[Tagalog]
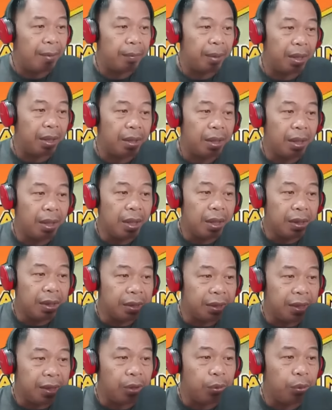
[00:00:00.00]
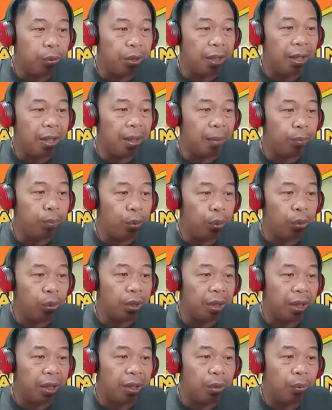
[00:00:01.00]
But si Kuya Bong,
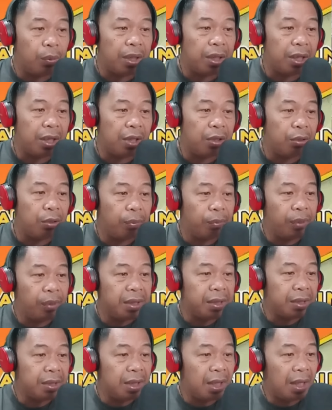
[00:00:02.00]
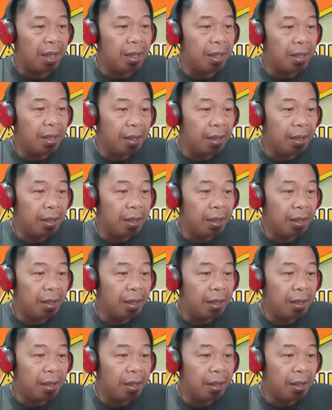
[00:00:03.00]
ginawa niya yung best niya